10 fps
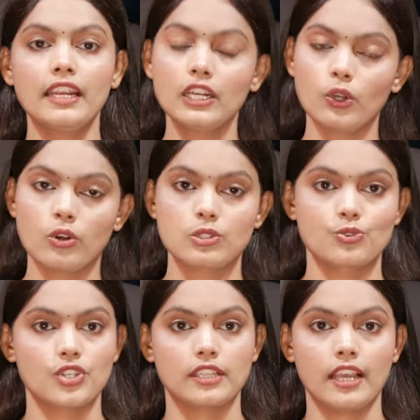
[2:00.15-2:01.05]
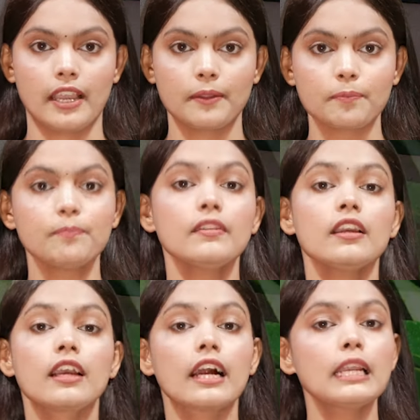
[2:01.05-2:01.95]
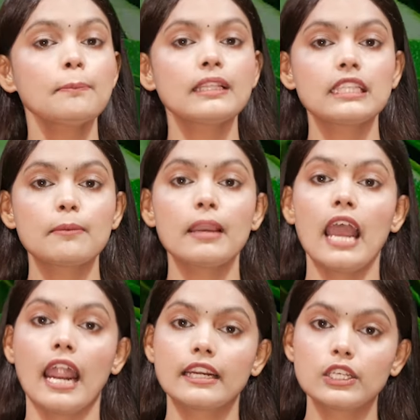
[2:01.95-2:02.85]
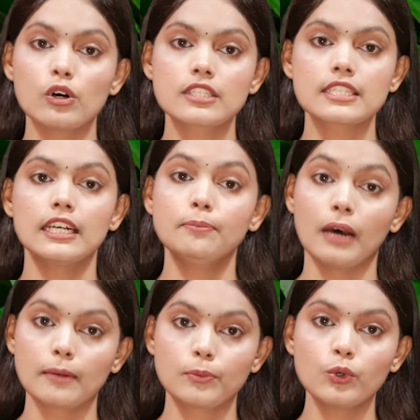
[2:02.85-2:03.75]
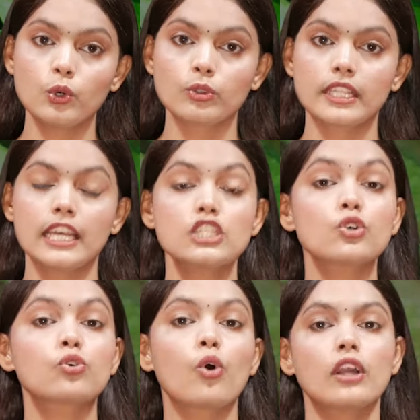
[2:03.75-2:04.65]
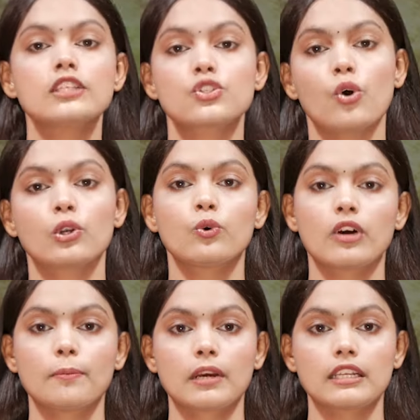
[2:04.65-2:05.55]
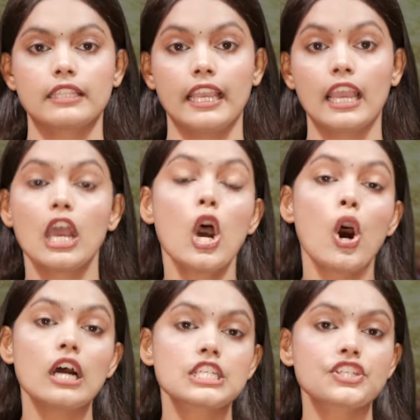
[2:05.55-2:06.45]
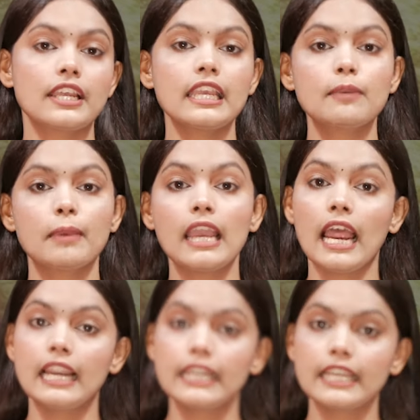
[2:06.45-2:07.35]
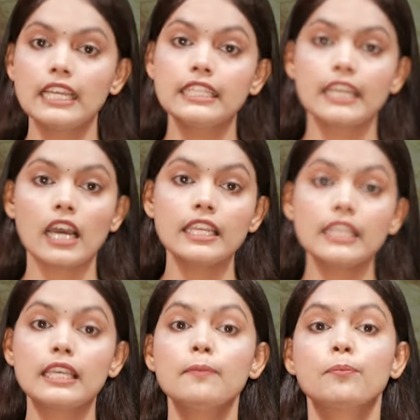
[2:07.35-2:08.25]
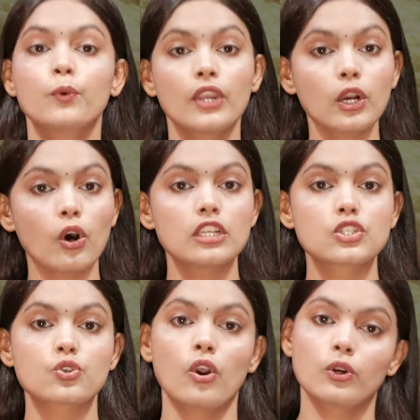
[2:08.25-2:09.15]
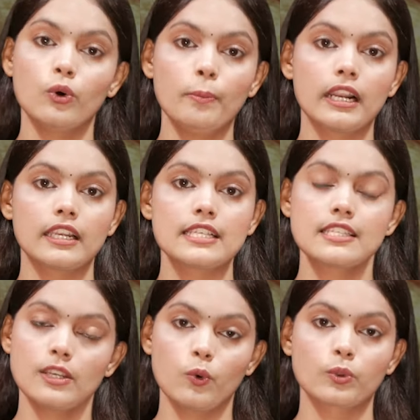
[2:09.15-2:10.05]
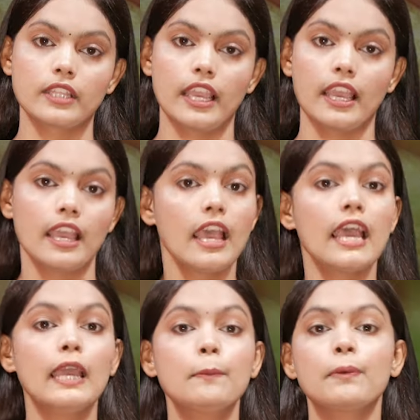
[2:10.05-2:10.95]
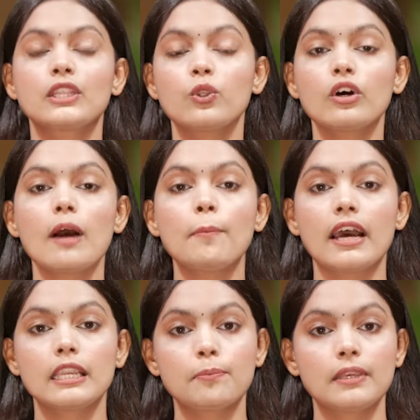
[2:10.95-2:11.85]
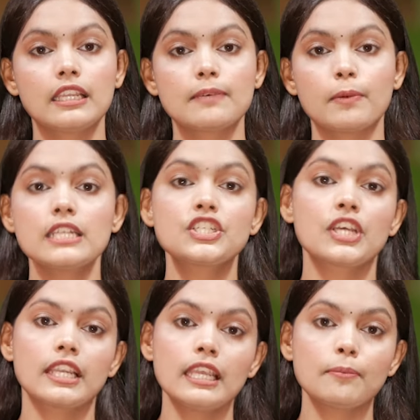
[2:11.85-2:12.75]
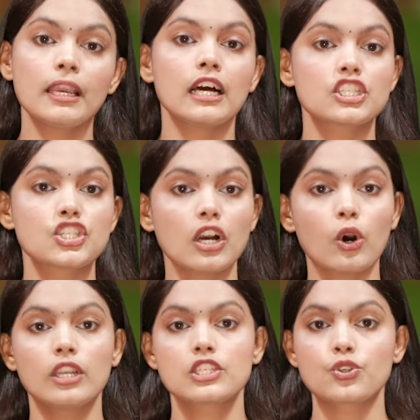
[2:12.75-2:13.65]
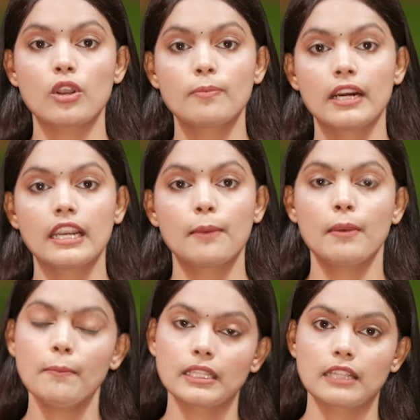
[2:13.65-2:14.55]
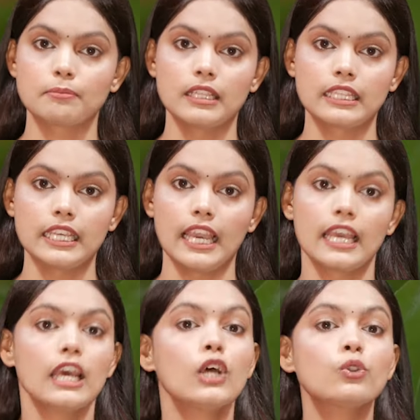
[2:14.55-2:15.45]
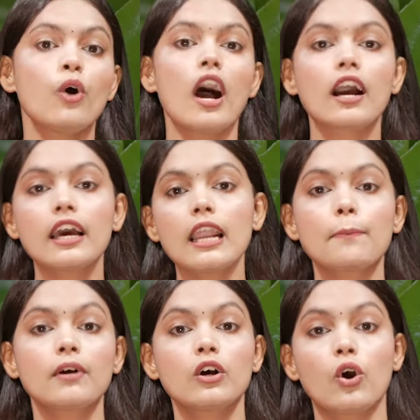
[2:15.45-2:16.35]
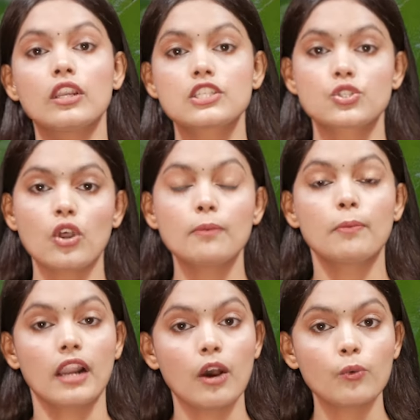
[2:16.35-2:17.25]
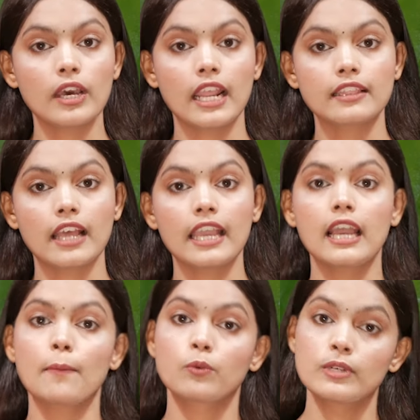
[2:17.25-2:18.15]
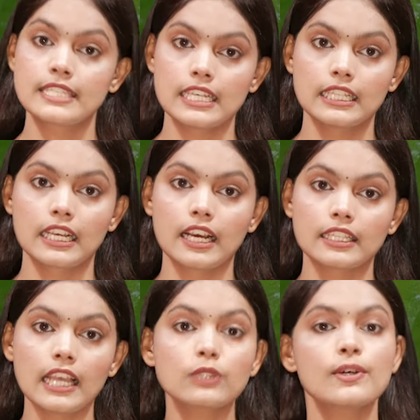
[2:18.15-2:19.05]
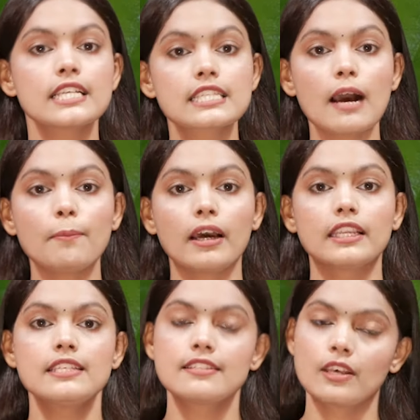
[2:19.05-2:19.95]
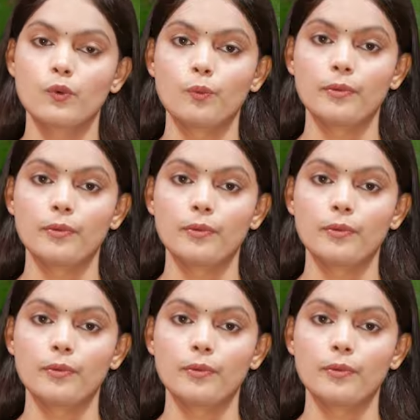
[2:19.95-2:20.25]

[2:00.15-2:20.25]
वेट लॉस हो जाता है कड़ी पत्ते में एंटीऑक्सीडेंट भरपूर होते हैं जो कोलेस्ट्रॉल को कम करते हैं और शरीर में एलडीएल यानी कि बुरे कोलेस्ट्रॉल को बढ़ने से रोकते हैं इन पत्तों का पानी पीने पर शरीर में अच्छा कोलेस्ट्रॉल बढ़ने में मदद मिलती है तो अगर आपका कोलेस्ट्रॉल बढ़ा हुआ रहता है आपको इसकी दिक्कत है तो इसका पानी ज़रूर